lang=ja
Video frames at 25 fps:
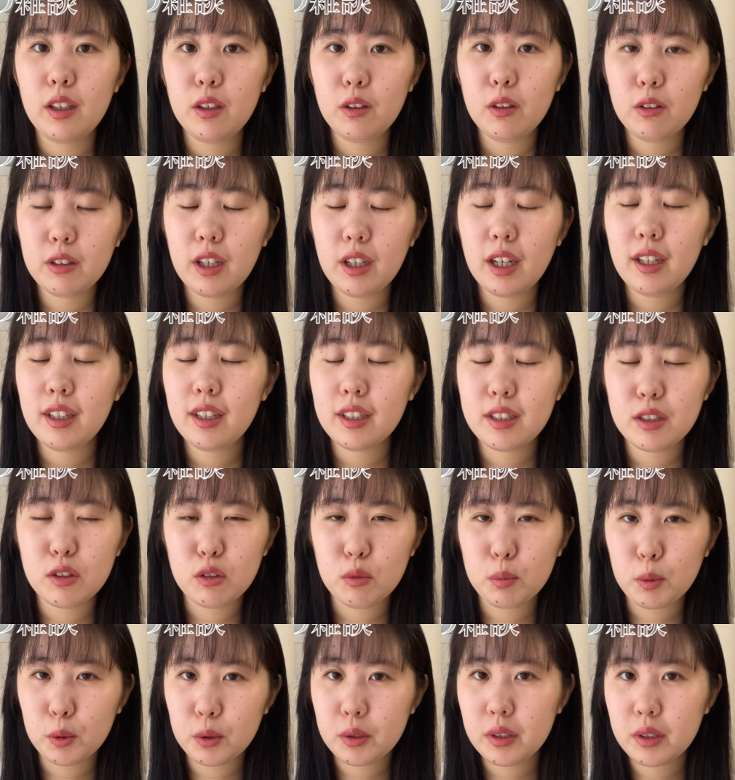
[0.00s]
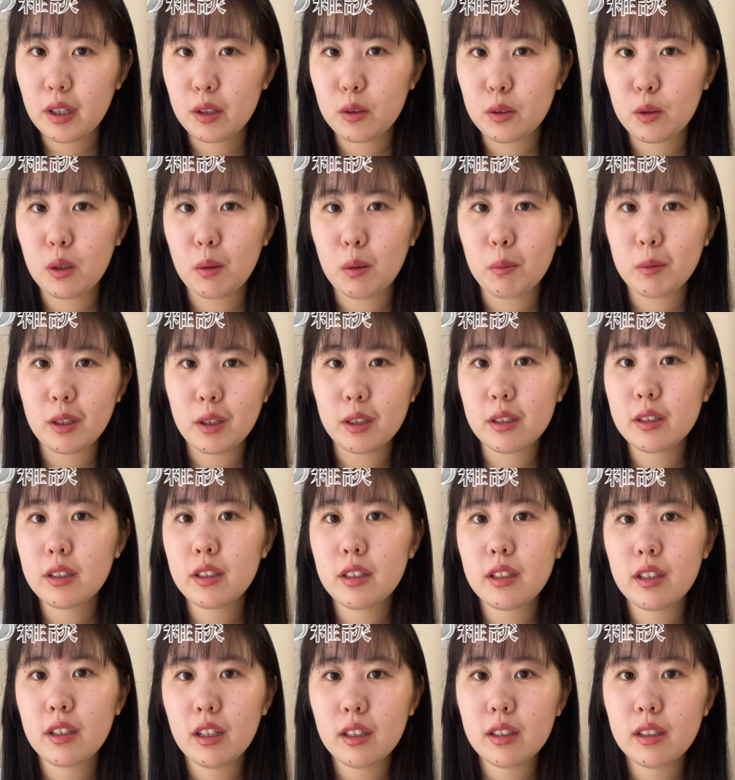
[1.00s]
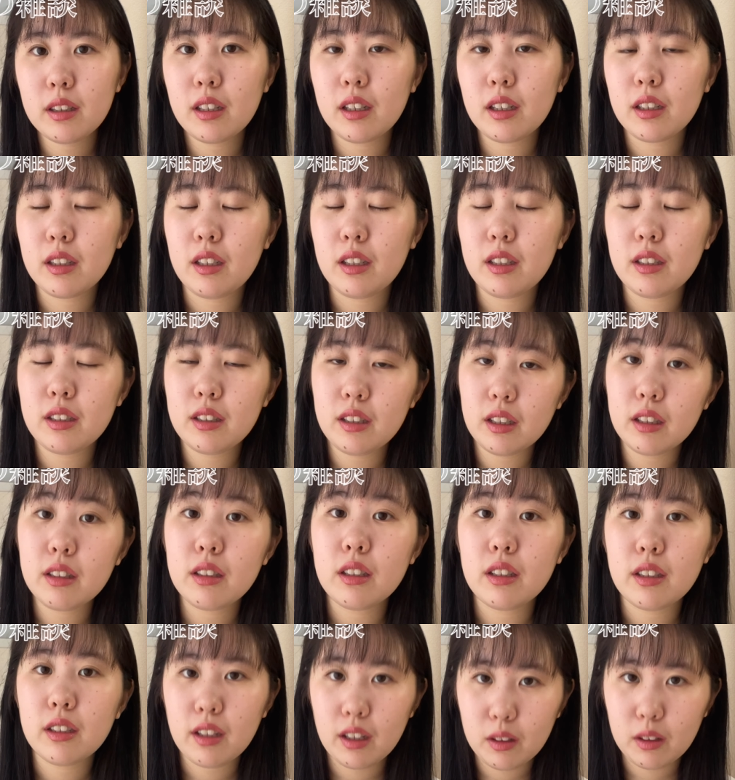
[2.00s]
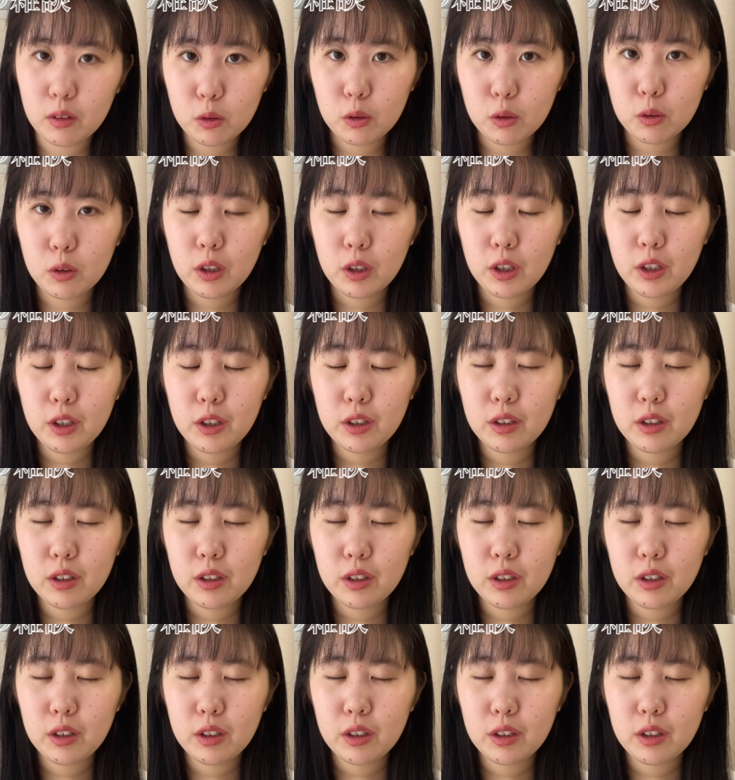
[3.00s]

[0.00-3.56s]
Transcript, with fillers: よく嵐のポスターとかもたくさんあったりしたんですけど、